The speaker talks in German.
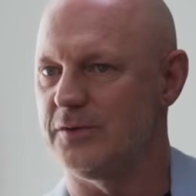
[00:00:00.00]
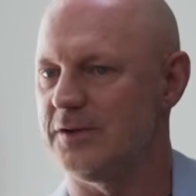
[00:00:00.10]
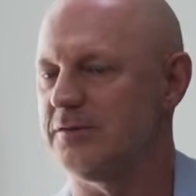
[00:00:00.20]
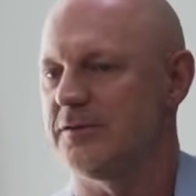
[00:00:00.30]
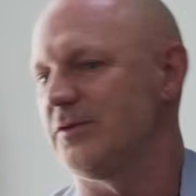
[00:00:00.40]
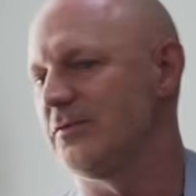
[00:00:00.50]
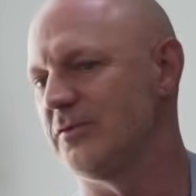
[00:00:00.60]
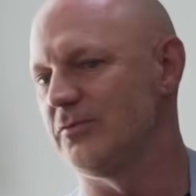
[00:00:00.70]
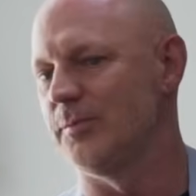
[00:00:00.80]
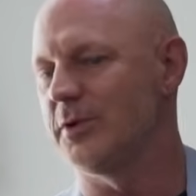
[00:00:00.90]
Und das ist das, was
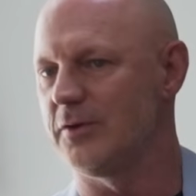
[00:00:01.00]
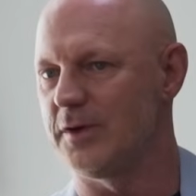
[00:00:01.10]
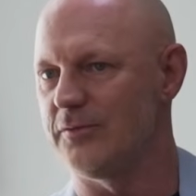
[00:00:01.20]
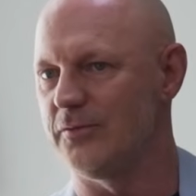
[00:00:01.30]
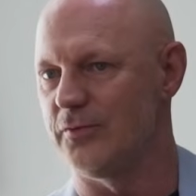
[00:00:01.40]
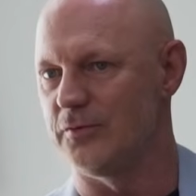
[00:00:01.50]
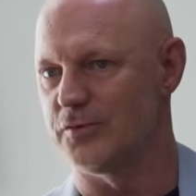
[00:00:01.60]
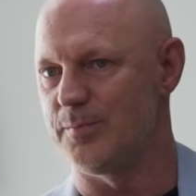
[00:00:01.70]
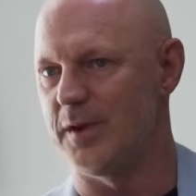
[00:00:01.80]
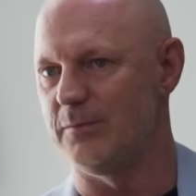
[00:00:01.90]
es für mich auch nach wie vor so
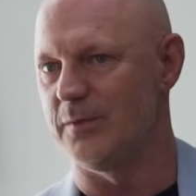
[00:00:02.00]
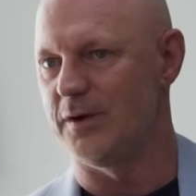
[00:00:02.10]
spannend